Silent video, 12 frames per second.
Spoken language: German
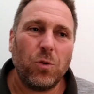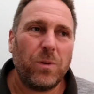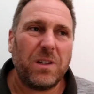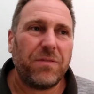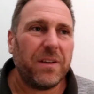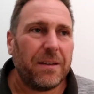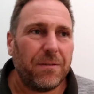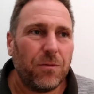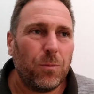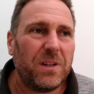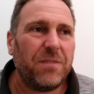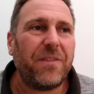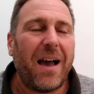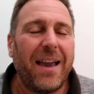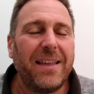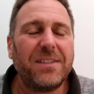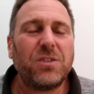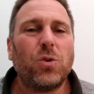über die, über die
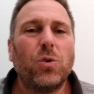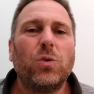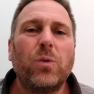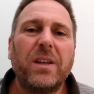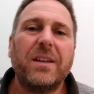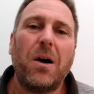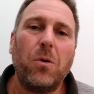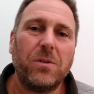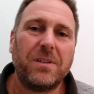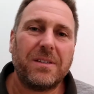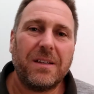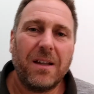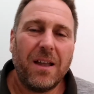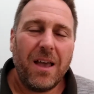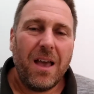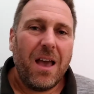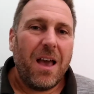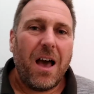Vereinsgründung hinaus
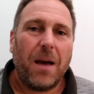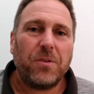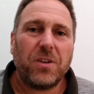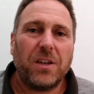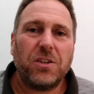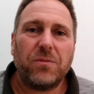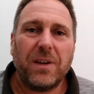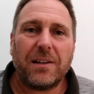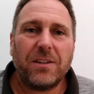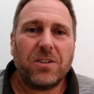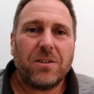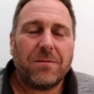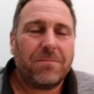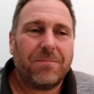habe ich eigentlich wirklich,